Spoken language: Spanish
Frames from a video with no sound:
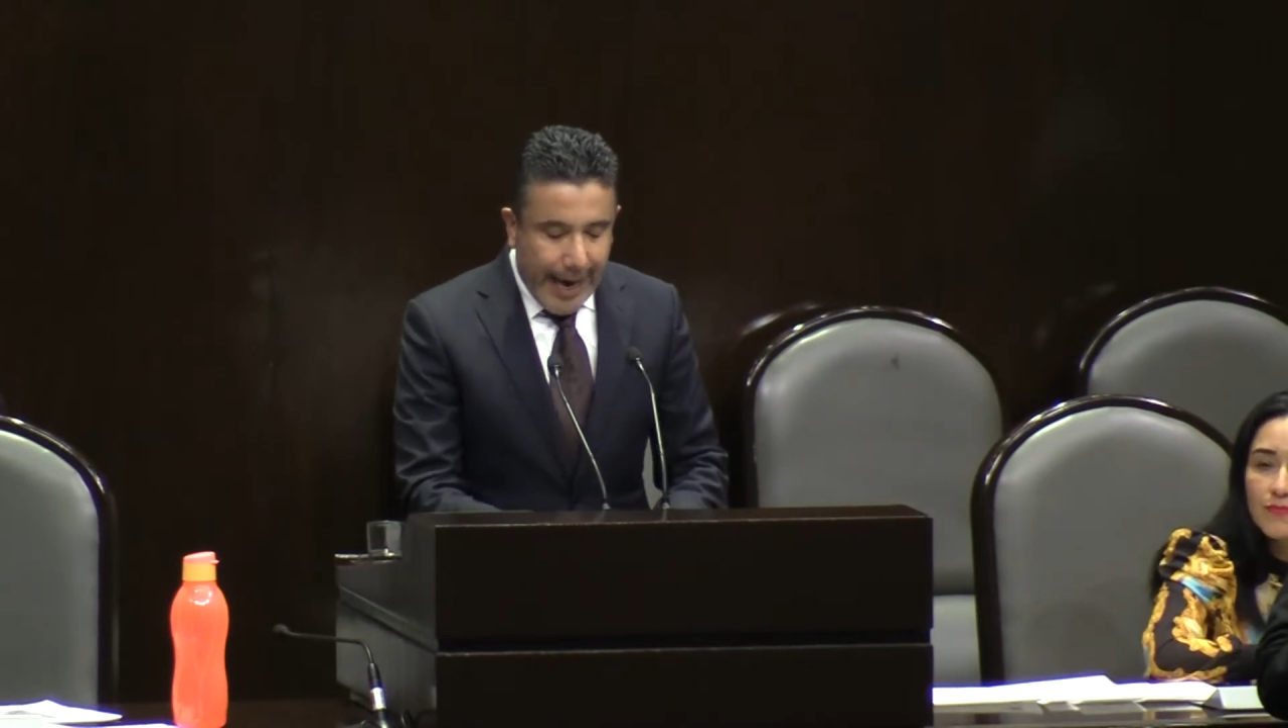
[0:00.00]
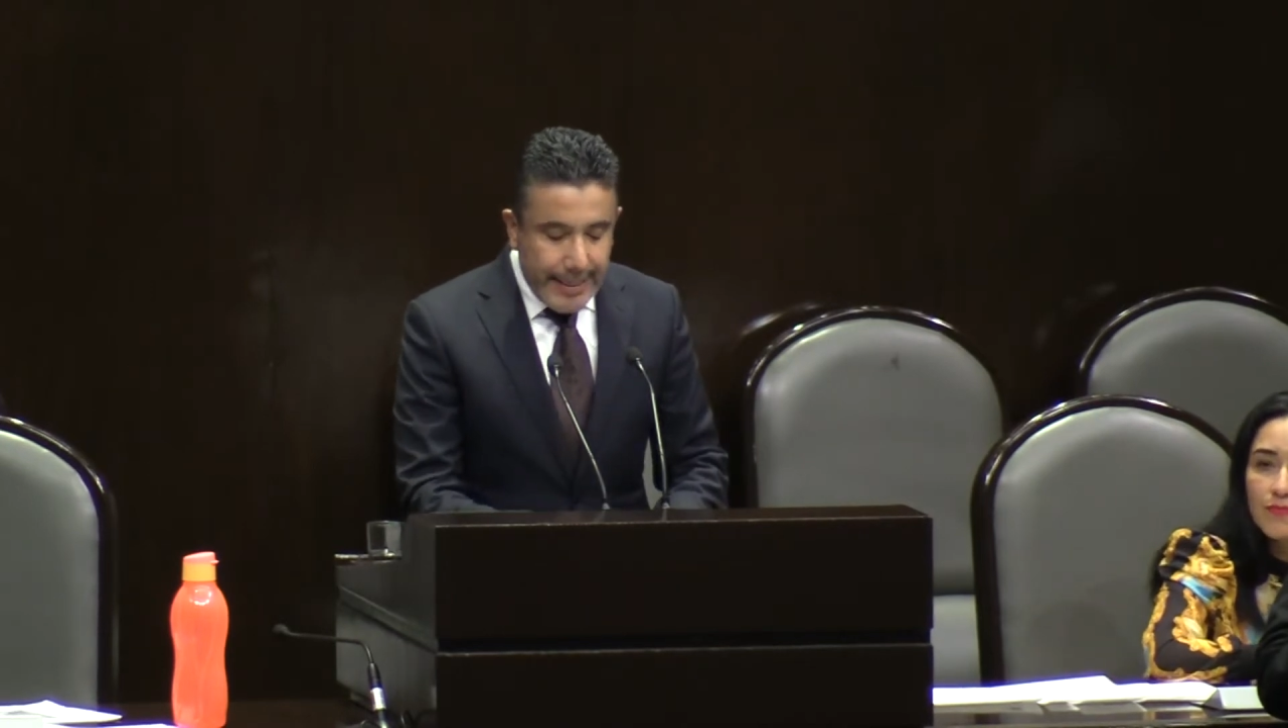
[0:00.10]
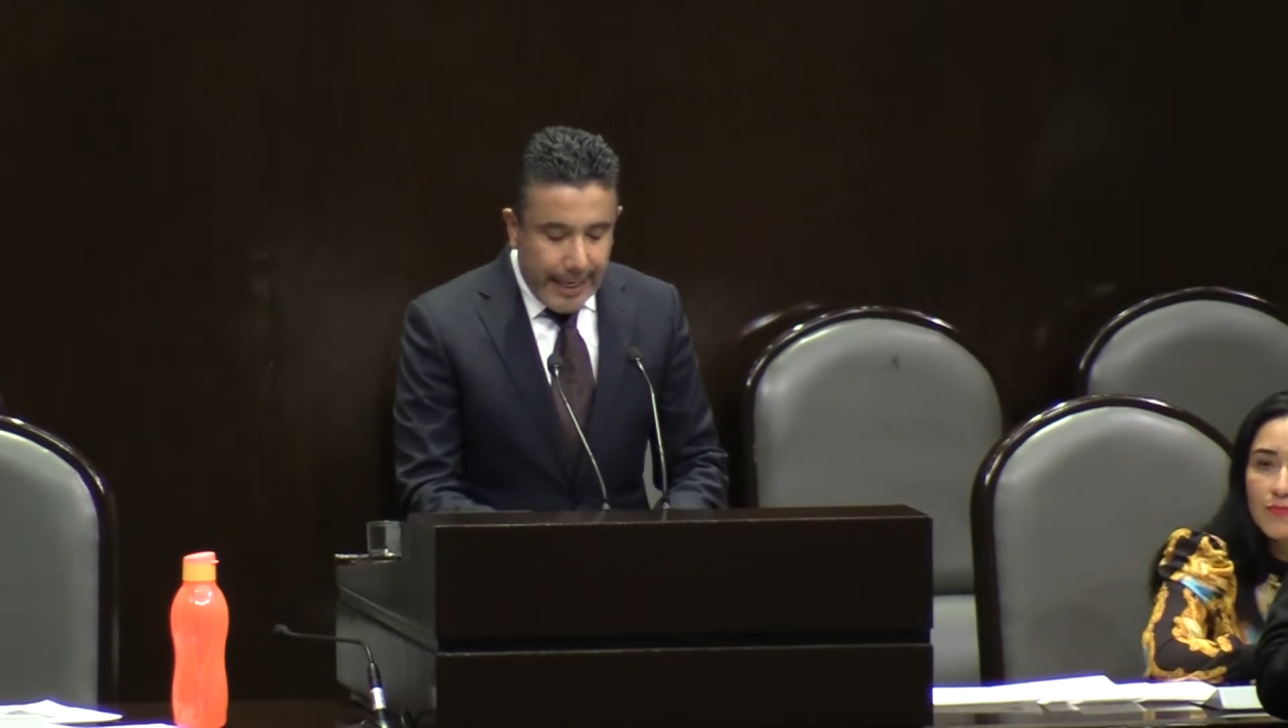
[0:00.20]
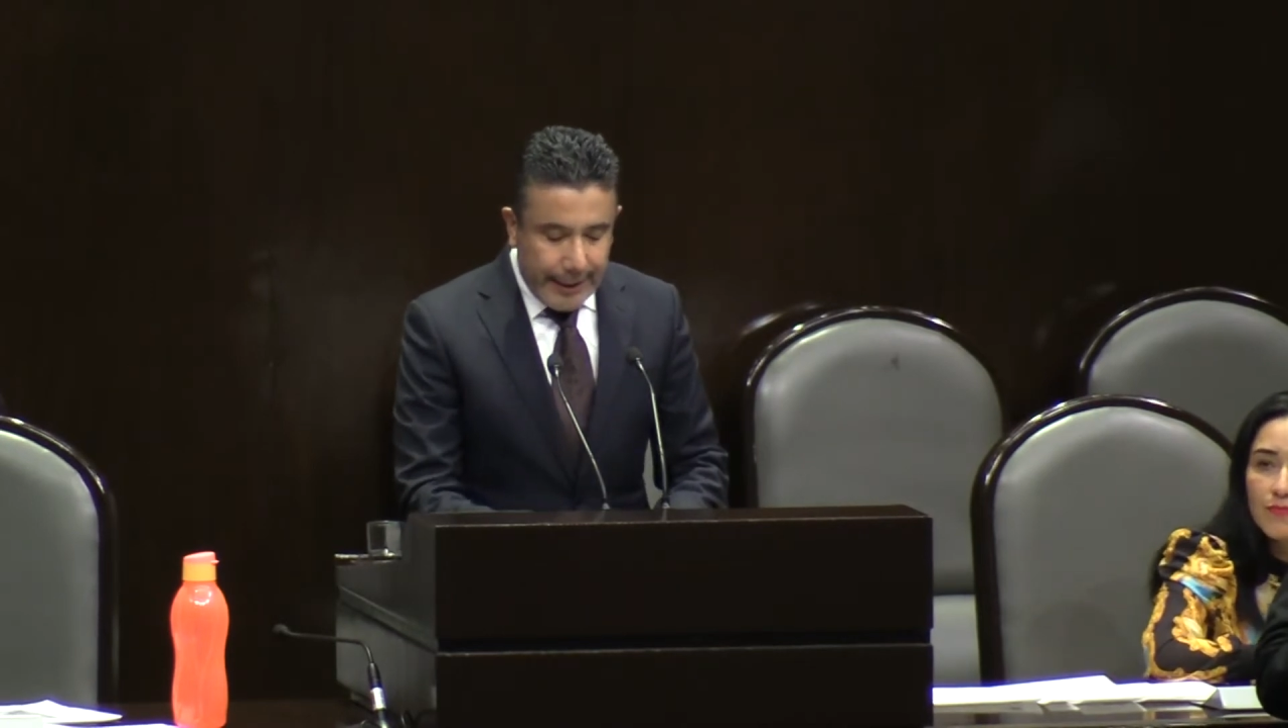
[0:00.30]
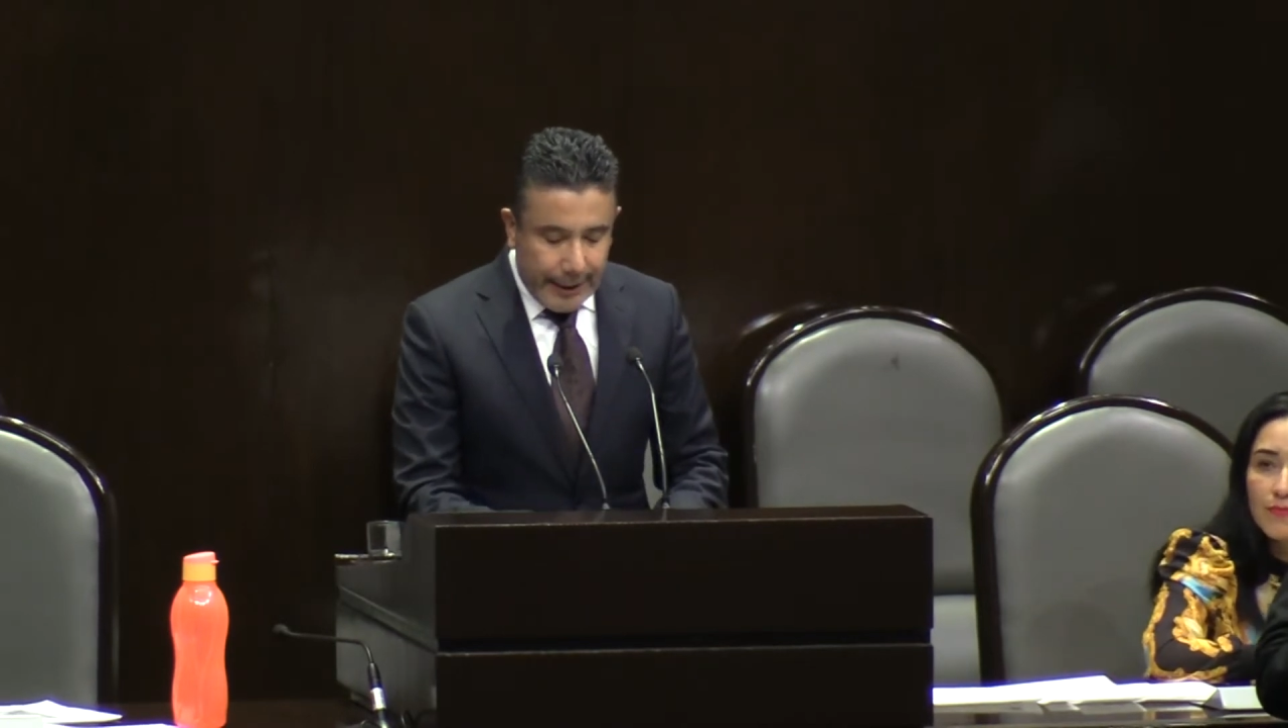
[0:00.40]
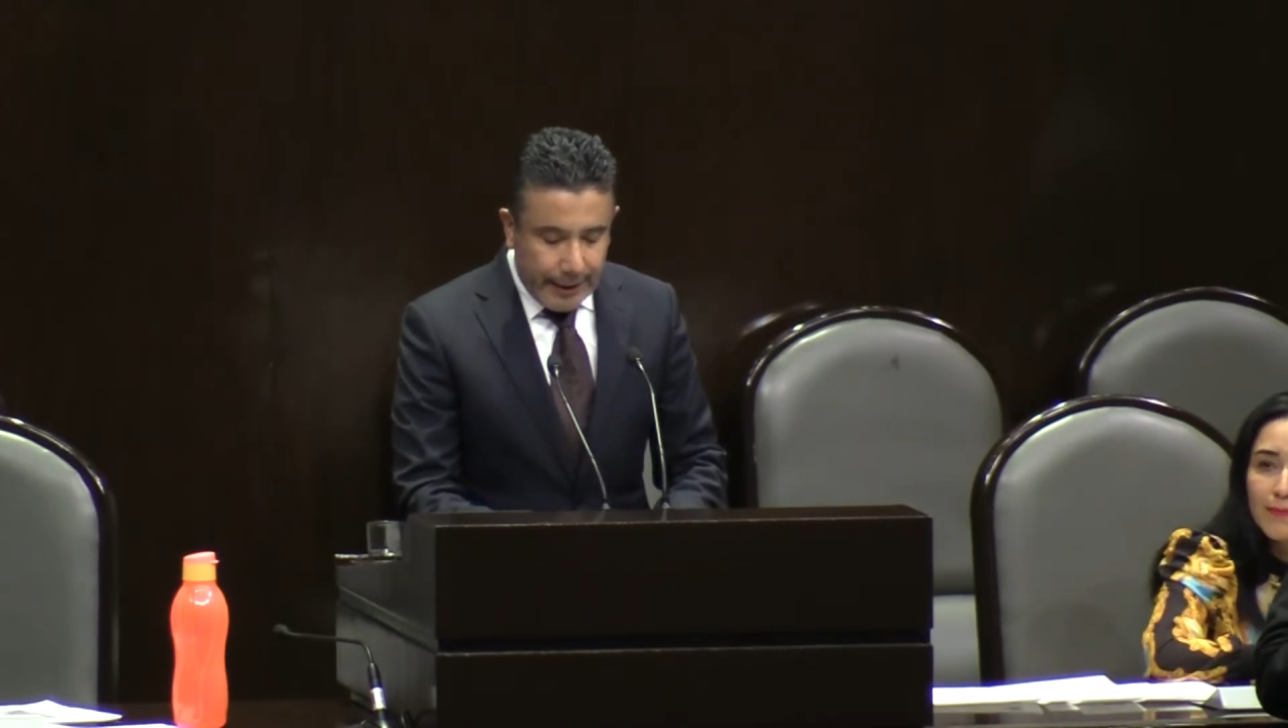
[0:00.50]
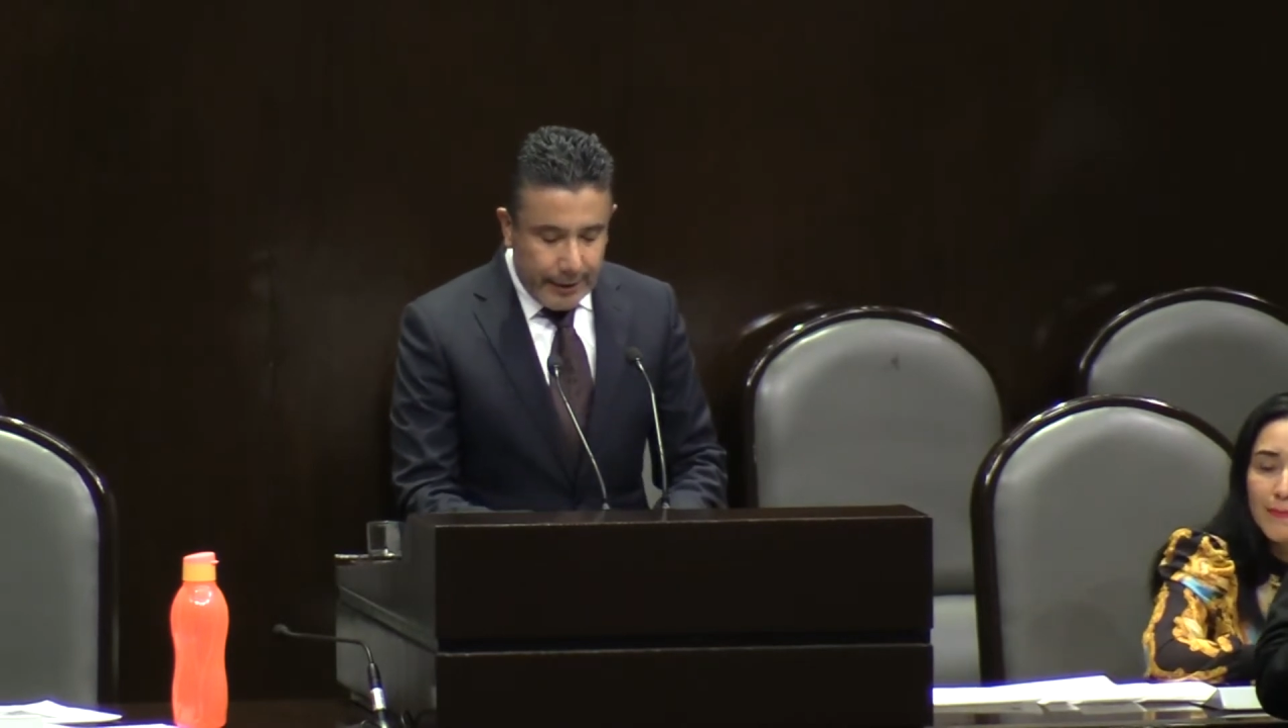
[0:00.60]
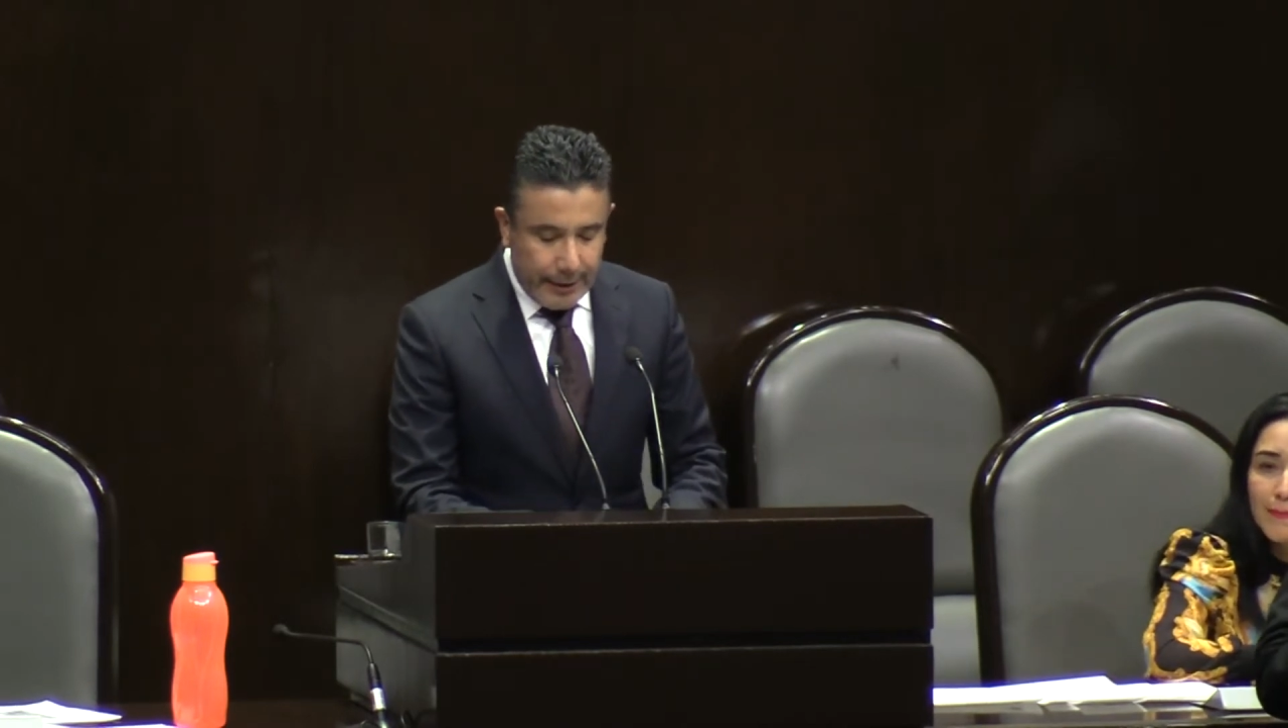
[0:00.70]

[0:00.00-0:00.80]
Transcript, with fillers: añadir